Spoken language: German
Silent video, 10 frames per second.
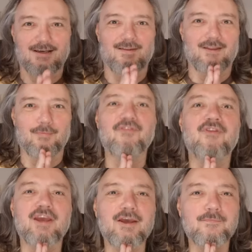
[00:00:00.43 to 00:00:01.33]

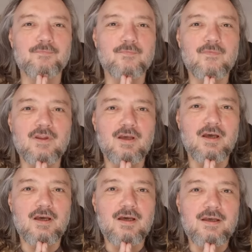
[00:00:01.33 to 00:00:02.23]
Namaste.
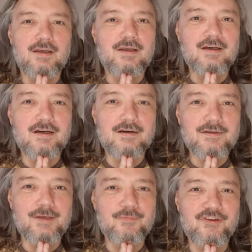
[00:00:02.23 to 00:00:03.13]
Hier
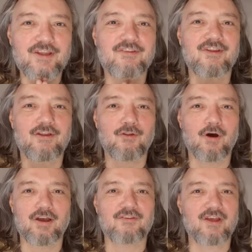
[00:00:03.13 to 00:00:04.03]
gibt es jetzt ein
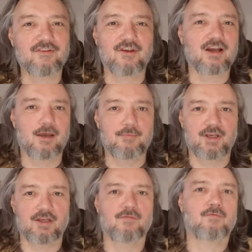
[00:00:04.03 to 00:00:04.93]
neues satsang
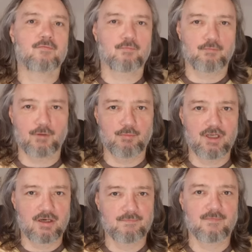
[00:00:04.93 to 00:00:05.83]
mit
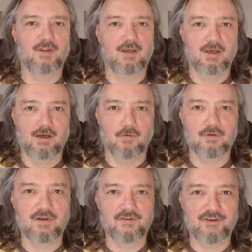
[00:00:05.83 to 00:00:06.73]
mir
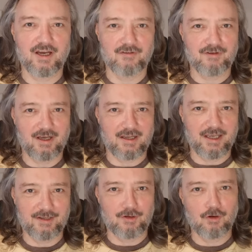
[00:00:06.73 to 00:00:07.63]
unter der Serie Frag
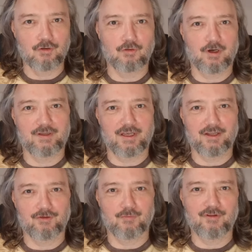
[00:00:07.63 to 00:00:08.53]
Edgar und heute
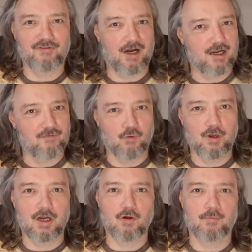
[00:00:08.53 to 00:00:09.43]
geht es um die Frage,
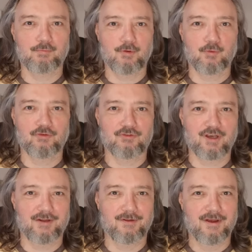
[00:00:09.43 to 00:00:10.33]
woher kommt
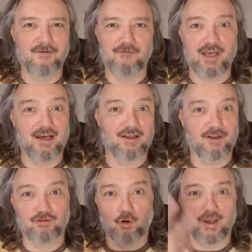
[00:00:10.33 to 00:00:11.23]
Bewusstsein? Wer
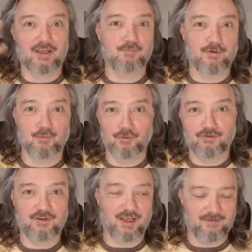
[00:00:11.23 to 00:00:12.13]
erzeugt
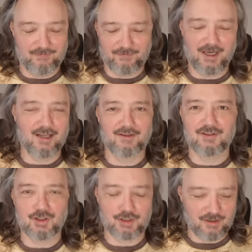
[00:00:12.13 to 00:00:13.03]
Bewusstsein? Wer hat
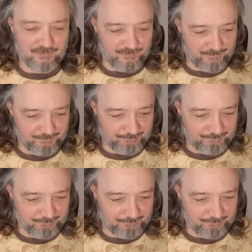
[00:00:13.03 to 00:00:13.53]
es erschaffen?